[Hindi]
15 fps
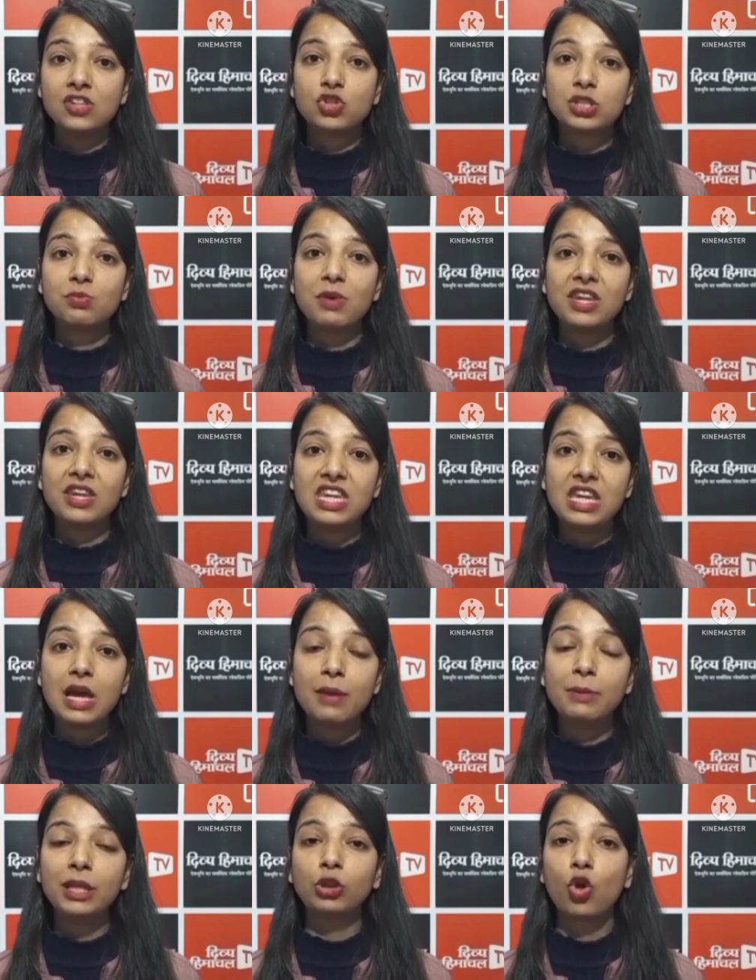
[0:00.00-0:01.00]
जिसमें
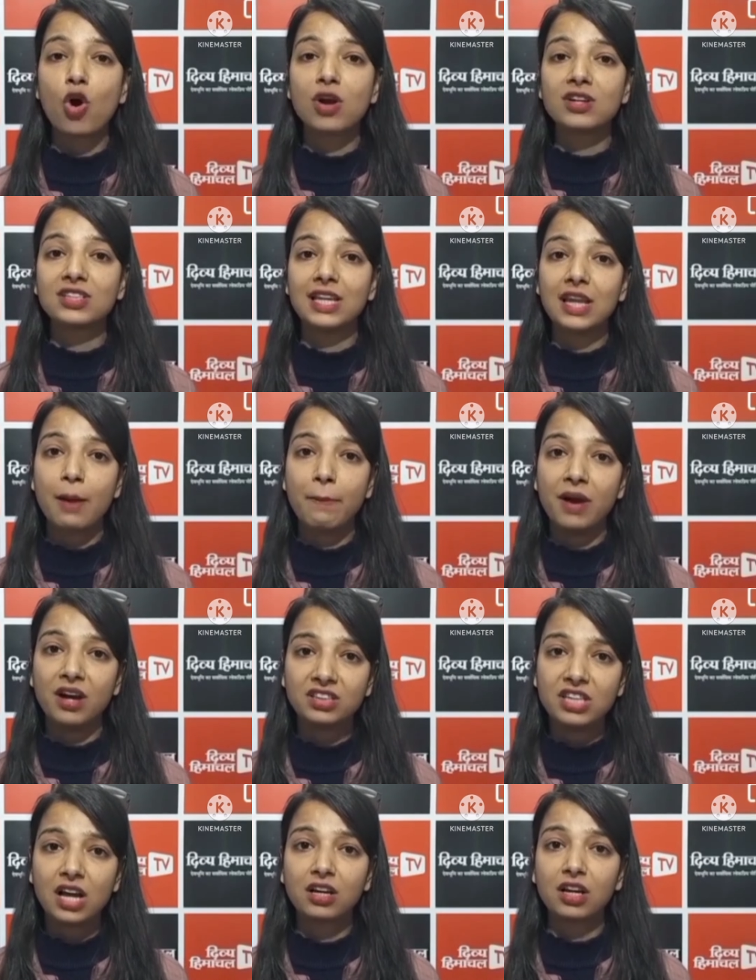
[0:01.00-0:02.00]
नियमित तौर से ना
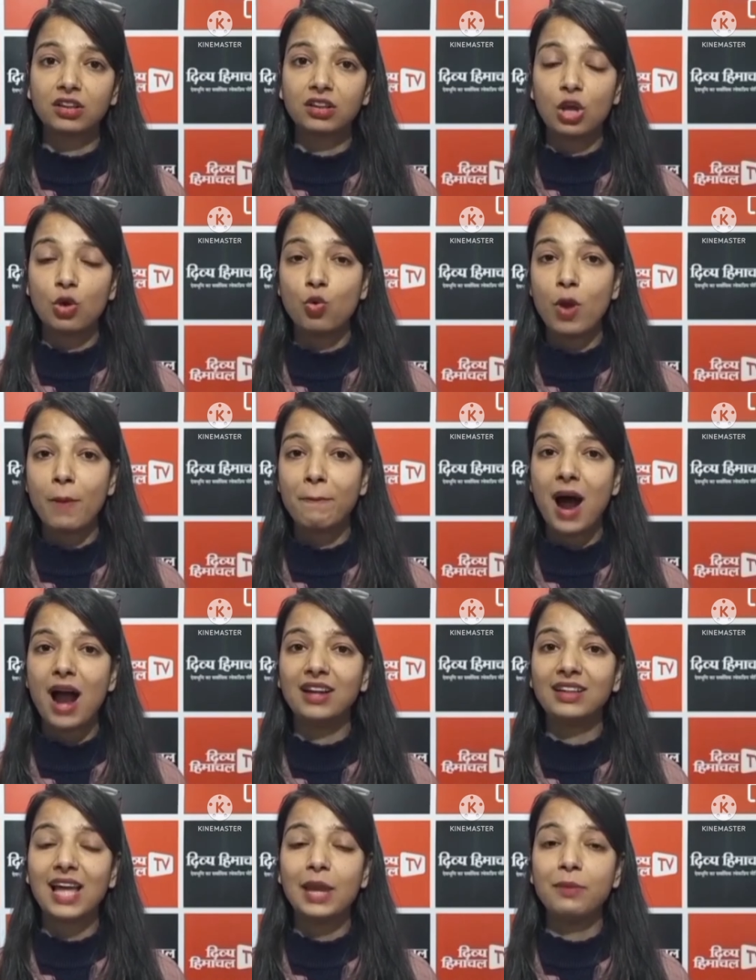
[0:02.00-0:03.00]
भर्ती भर्तियां करते हुए
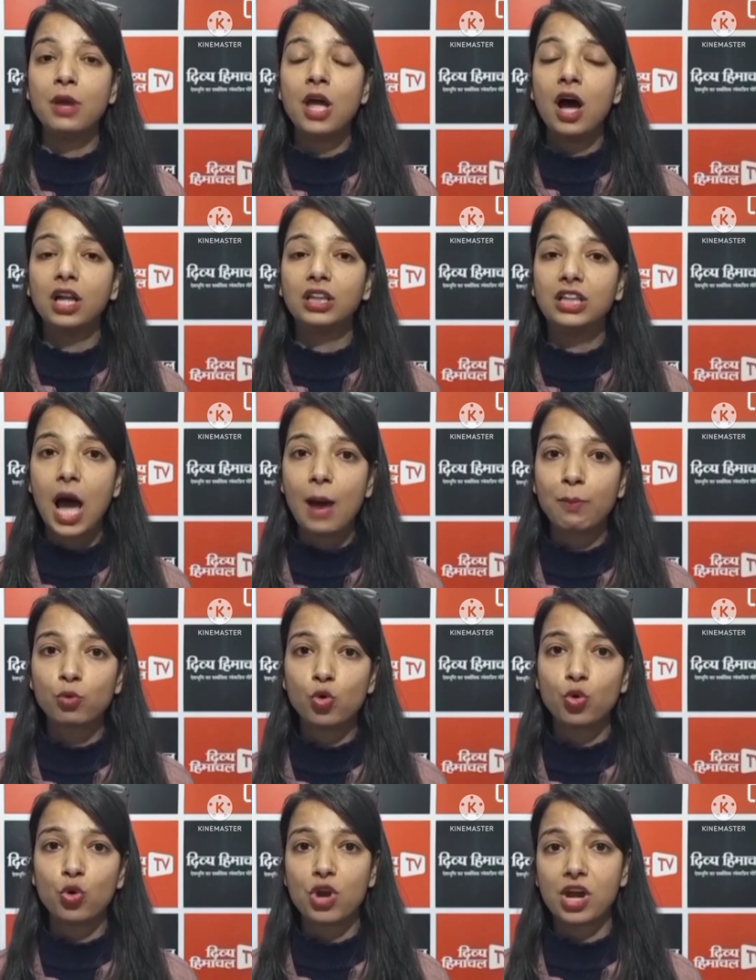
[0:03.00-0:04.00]
पार्ट टाइम
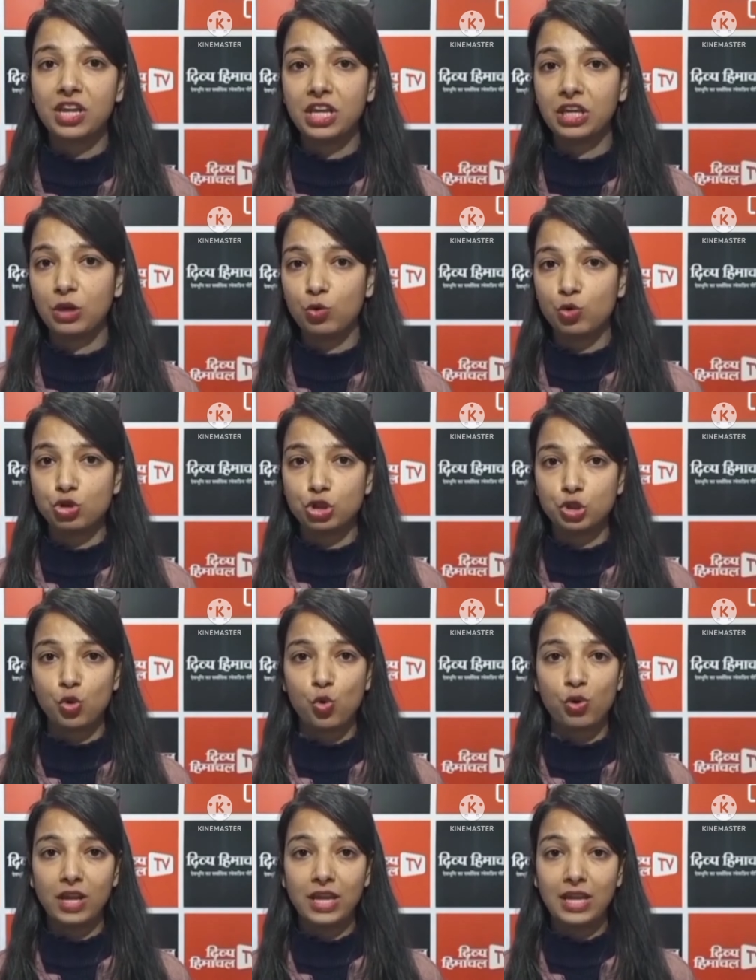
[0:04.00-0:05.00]
अध्यापकों को रखने की कोशिश
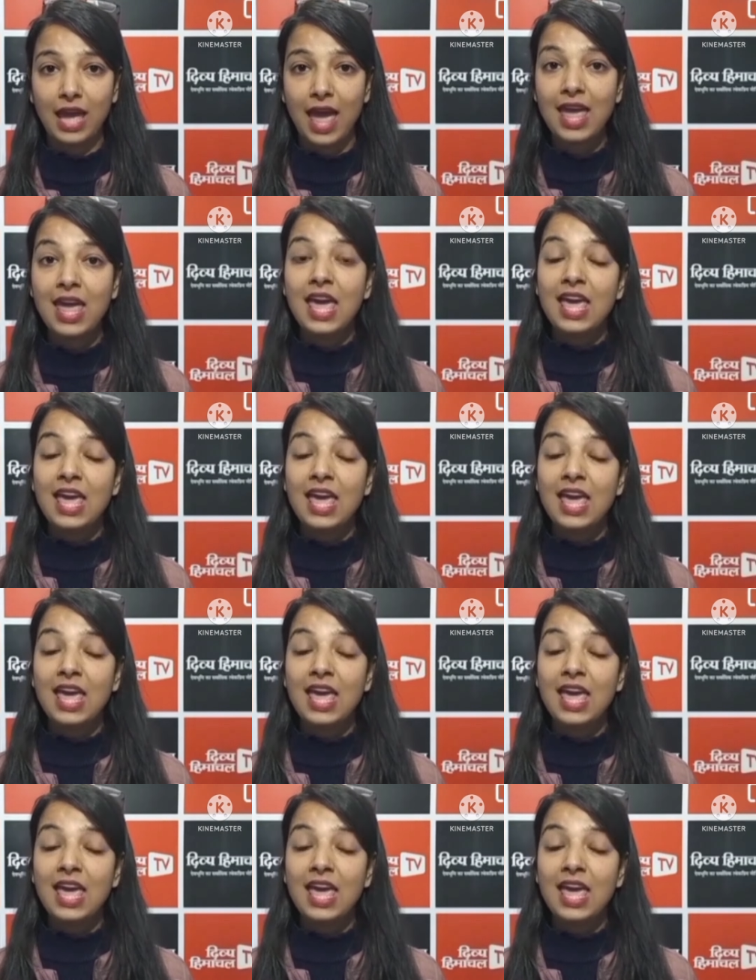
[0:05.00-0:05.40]
हो रही है